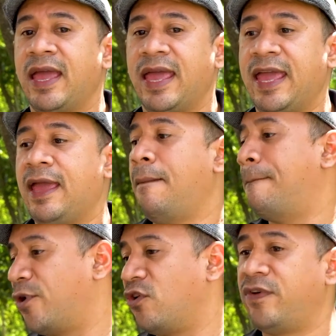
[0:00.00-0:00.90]
eh,
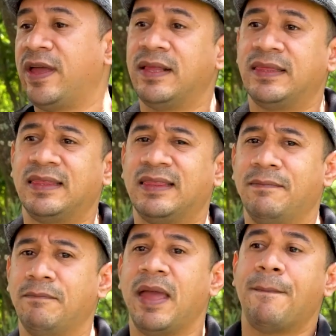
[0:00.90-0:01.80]
profe,
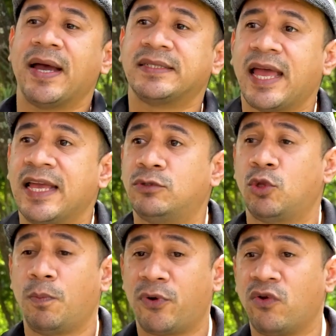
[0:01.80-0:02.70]
me pasa
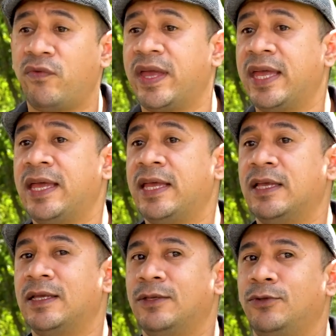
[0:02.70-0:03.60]
esto, profe,
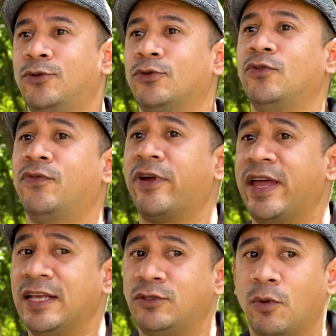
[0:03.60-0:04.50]
yo sufro
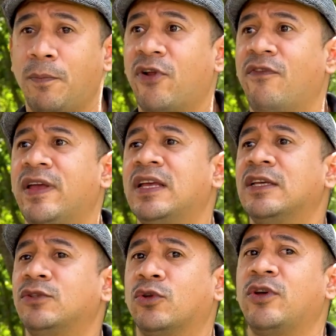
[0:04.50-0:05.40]
de esto, profe,
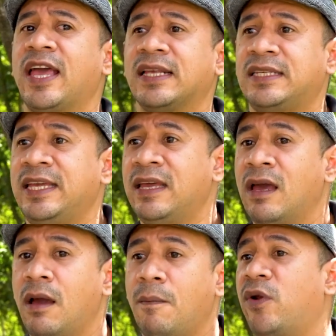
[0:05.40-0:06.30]
soy así,
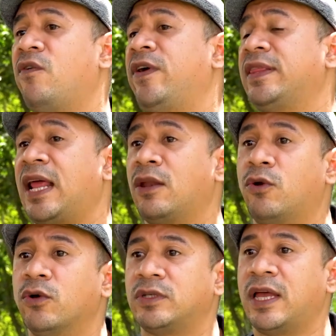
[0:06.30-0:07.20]
profe, tal
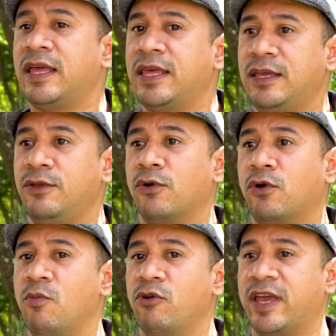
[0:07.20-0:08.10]
cosa. Y yo
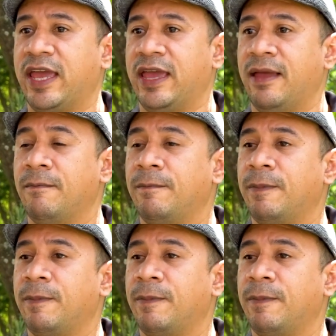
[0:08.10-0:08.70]
como que,